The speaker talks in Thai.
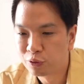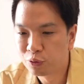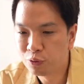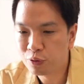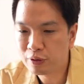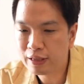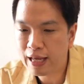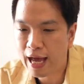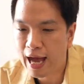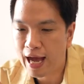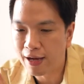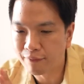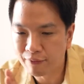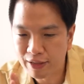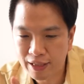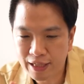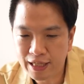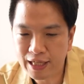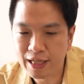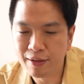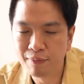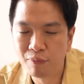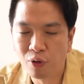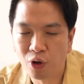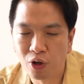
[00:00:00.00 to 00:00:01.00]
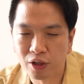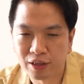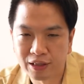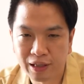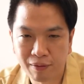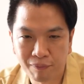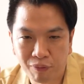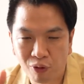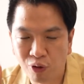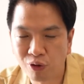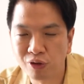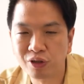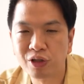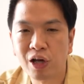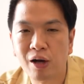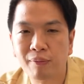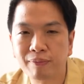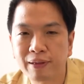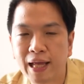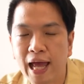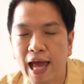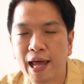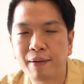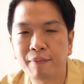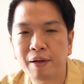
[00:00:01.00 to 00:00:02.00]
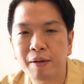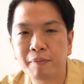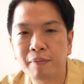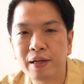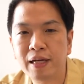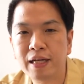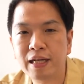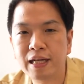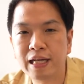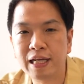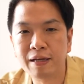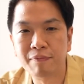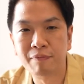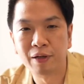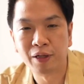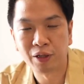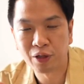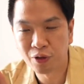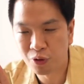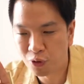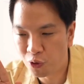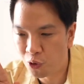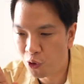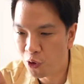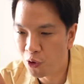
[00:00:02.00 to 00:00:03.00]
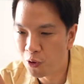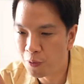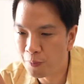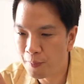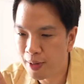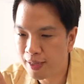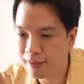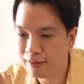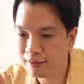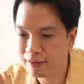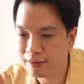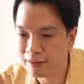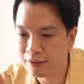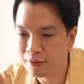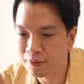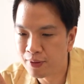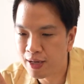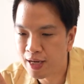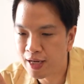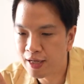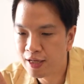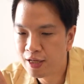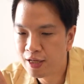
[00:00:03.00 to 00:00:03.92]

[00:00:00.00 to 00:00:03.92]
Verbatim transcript: ทุกอย่างมันดีหมด แต่ผลตอบแทนมันไม่ดี มันก็คงไม่ถือว่า